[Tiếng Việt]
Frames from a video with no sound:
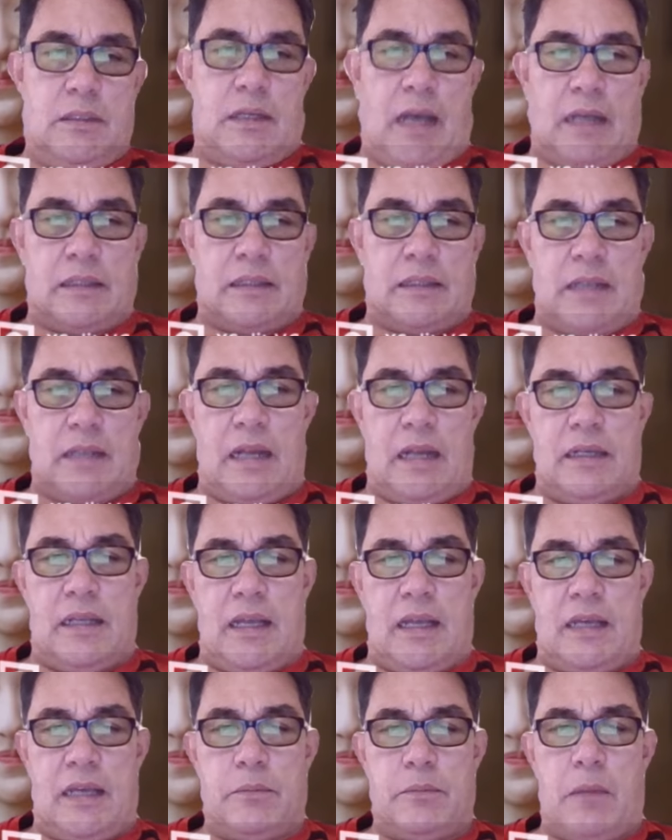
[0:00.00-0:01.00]
hành đại
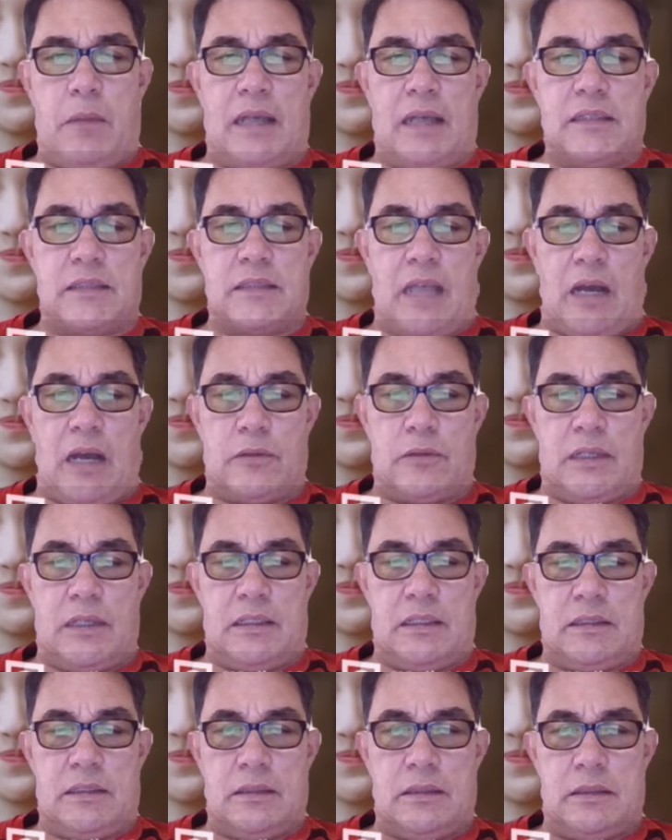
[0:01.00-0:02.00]
lễ bái Tàu
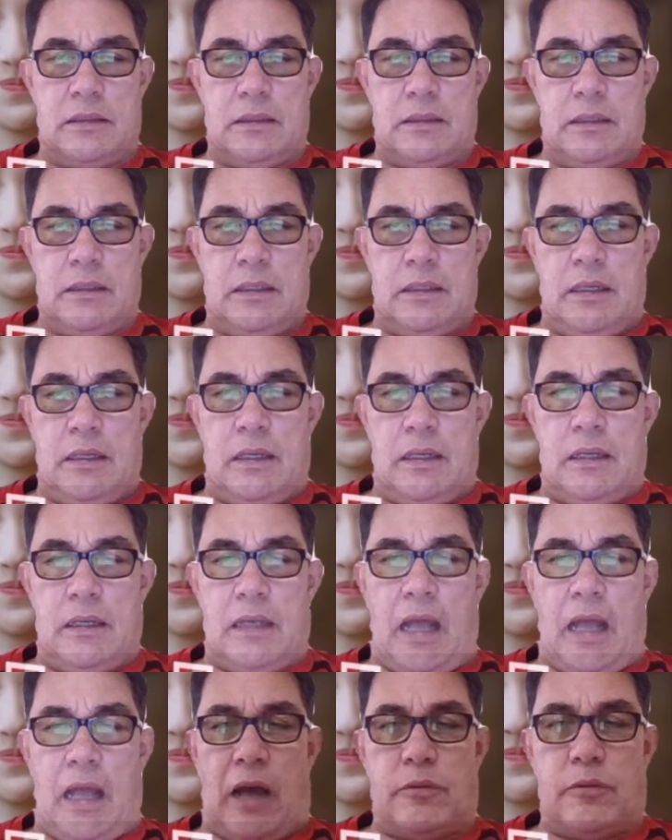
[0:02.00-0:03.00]
Điển.
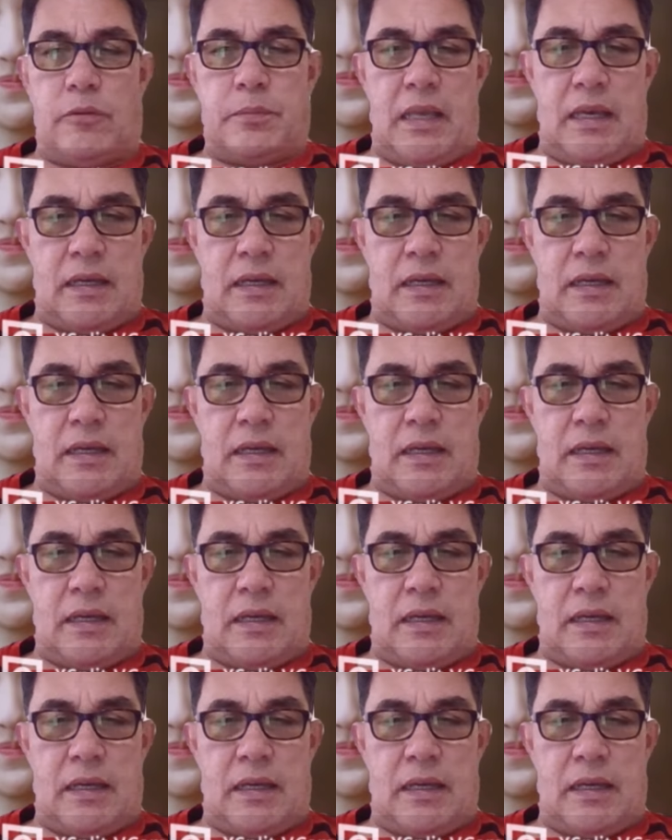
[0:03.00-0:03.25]
Lão ve